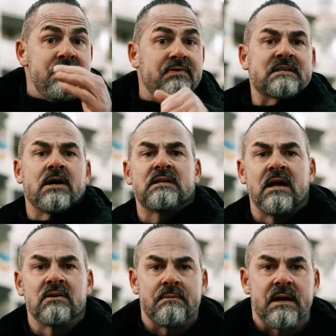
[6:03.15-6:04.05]
Ihnen vertraut, Herr
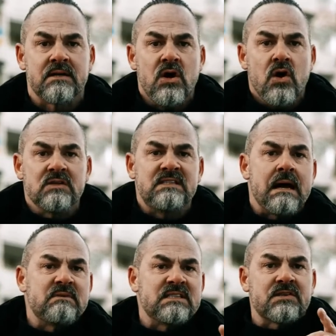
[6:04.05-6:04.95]
Lauterbach. Und
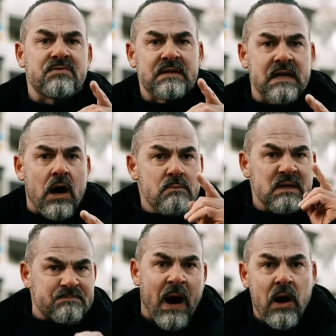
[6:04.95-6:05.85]
Sie haben dieses Vertrauen
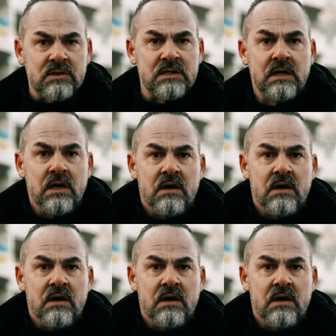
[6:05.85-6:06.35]
missbraucht,